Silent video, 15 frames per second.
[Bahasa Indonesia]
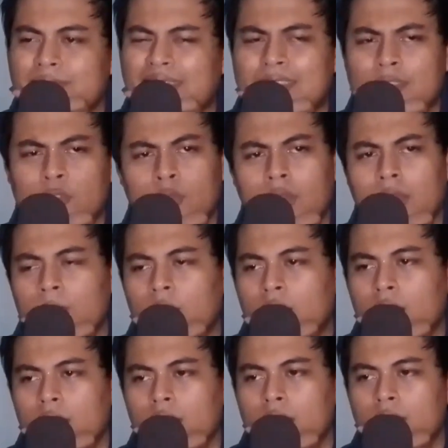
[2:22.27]
Asuna
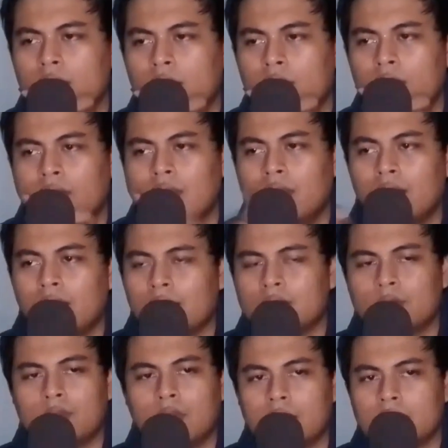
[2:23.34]
mungkin
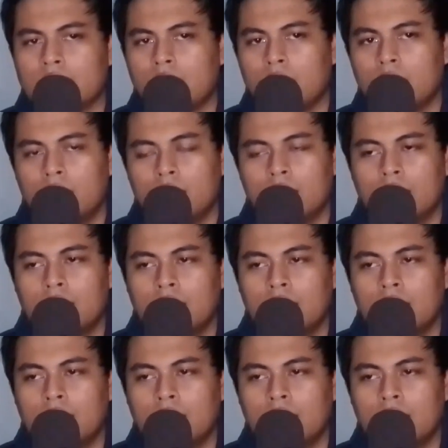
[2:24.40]
Asuna SAO